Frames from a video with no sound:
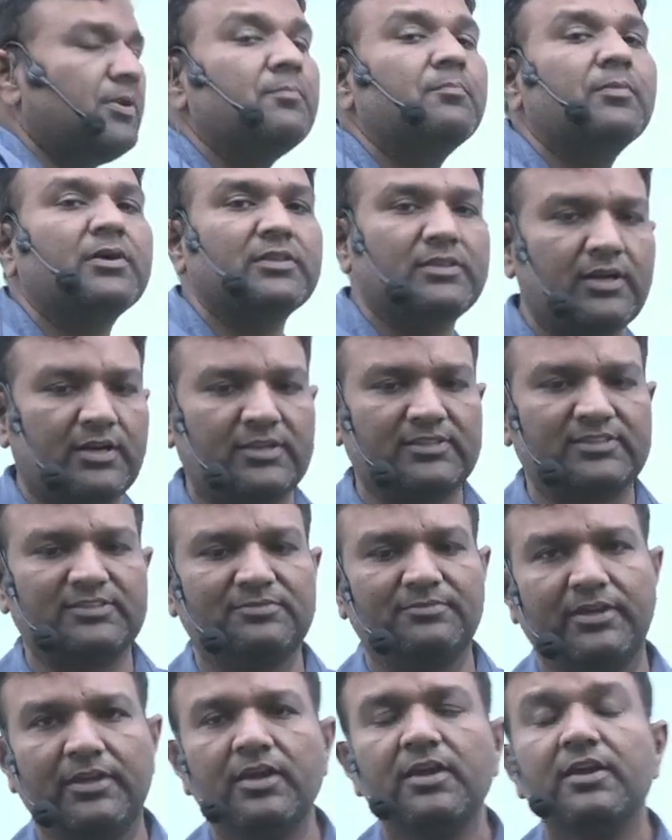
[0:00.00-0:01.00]
मद्रास में
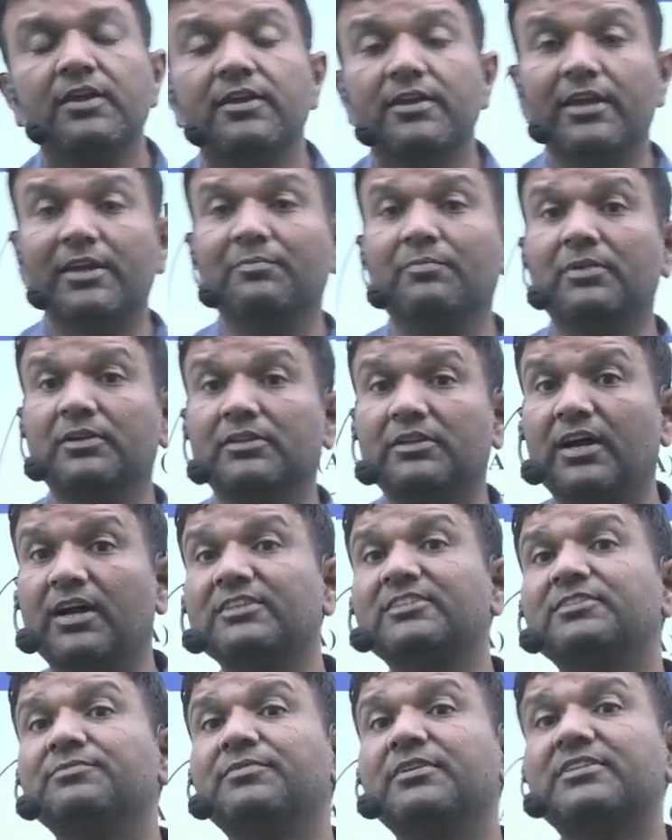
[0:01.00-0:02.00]
यानी मद्रास
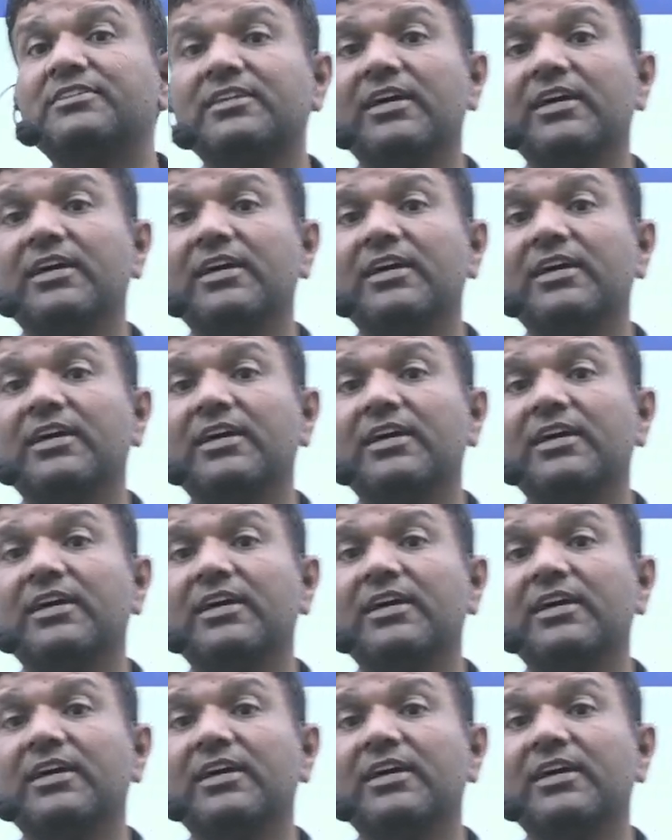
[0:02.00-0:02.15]
में इसका